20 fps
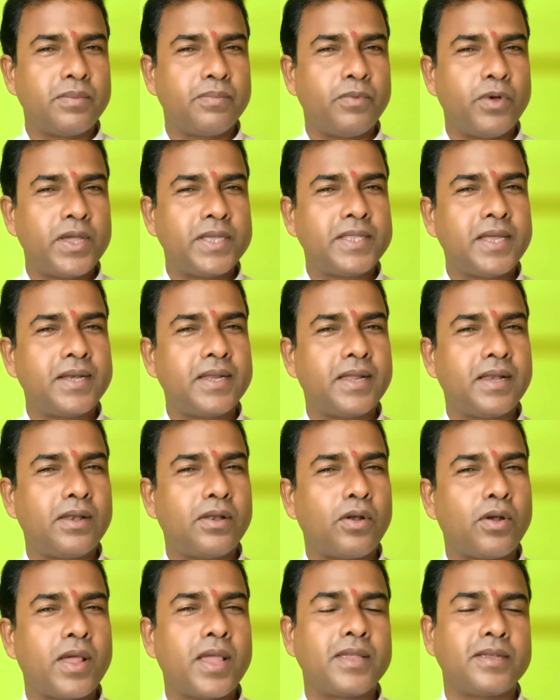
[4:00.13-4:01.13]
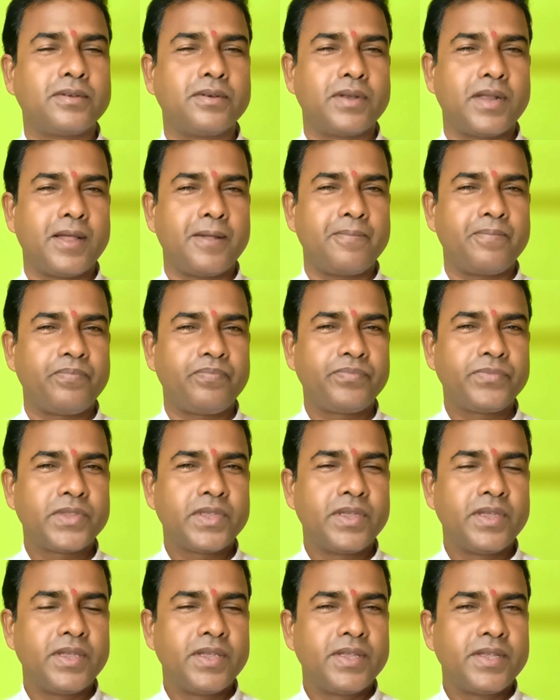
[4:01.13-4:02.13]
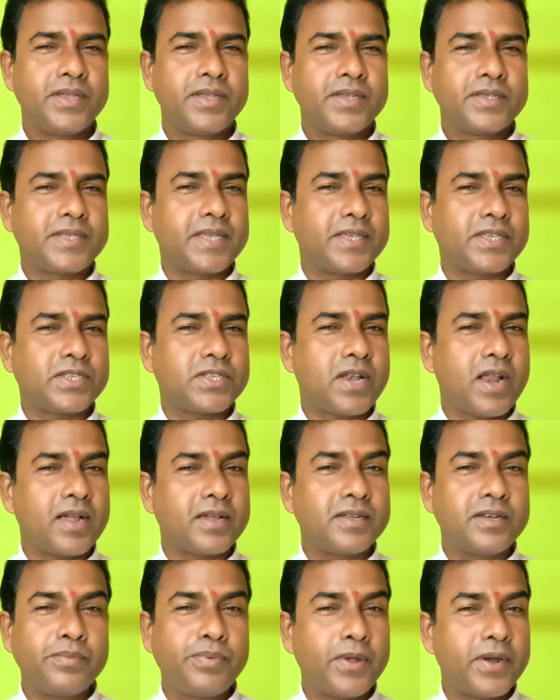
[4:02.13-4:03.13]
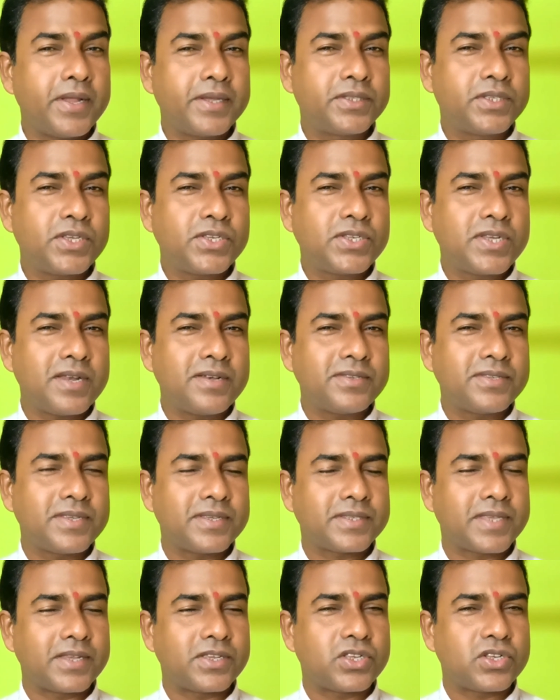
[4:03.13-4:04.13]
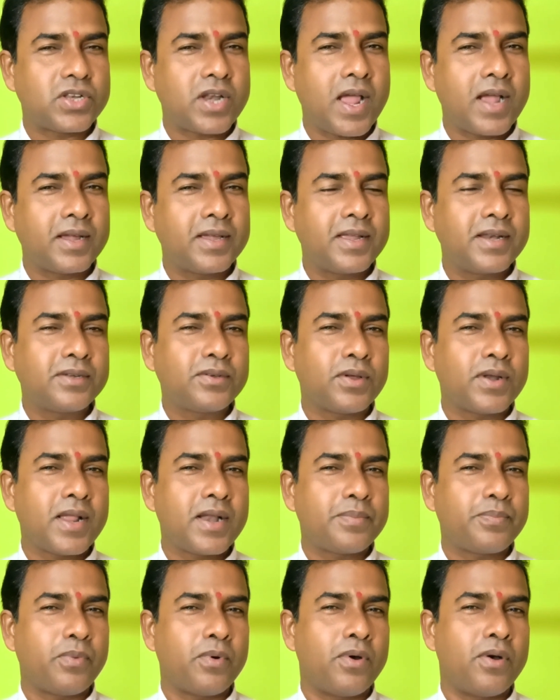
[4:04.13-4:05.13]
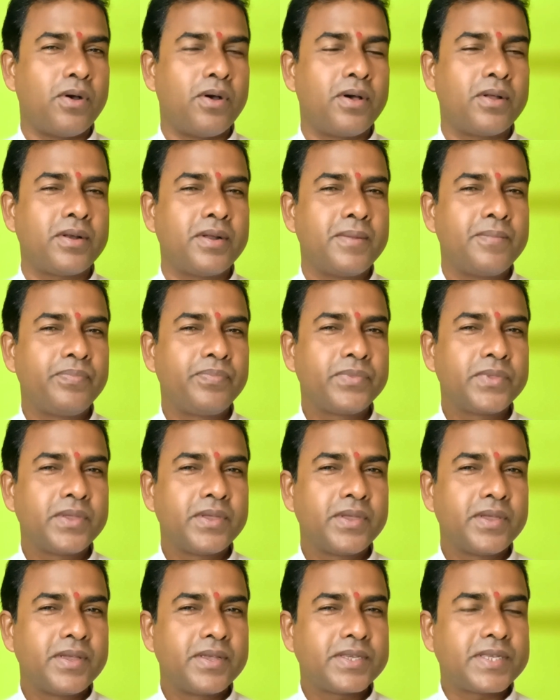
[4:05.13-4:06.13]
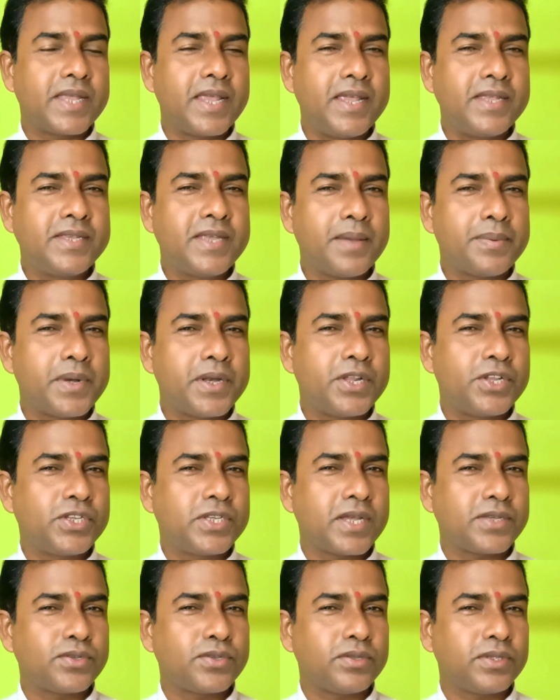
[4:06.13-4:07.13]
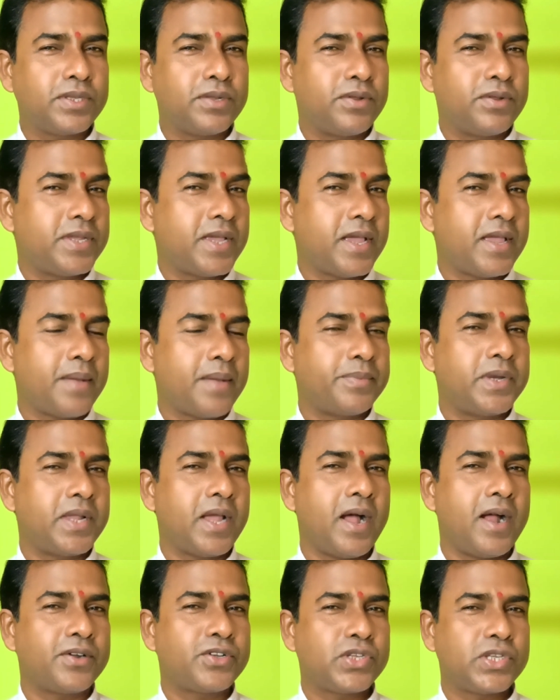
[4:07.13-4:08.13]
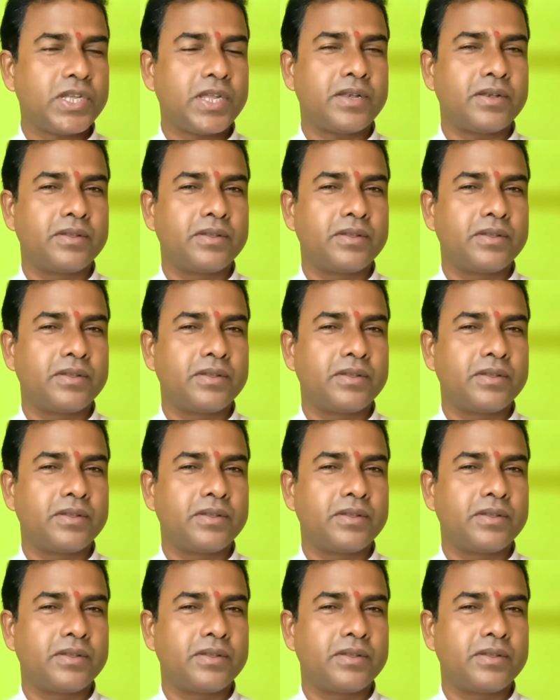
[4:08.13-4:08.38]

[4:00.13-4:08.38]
ময়দানে লড়াই করা সেই স্ট্রাগল ফর এক্সিস্টেন্স সেই স্ট্রাগল করার পর সেই যে আপনার ইচ্ছাশক্তি অনুযায়ী আপনি হাঁটছেন